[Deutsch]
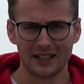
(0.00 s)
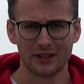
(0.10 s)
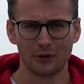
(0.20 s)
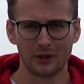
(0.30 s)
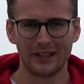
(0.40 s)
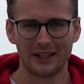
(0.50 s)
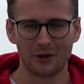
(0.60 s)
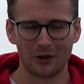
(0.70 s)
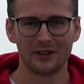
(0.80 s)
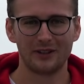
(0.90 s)
das wurde dann
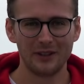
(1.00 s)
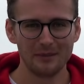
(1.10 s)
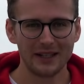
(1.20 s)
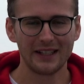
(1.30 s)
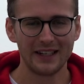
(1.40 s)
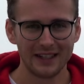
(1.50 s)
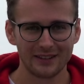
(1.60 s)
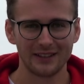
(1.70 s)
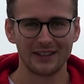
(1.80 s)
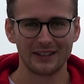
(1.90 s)
doch ziemlich
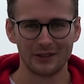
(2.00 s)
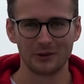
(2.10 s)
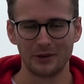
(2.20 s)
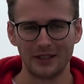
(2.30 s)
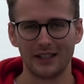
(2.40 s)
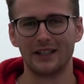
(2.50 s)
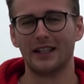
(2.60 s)
hitzig diskutiert.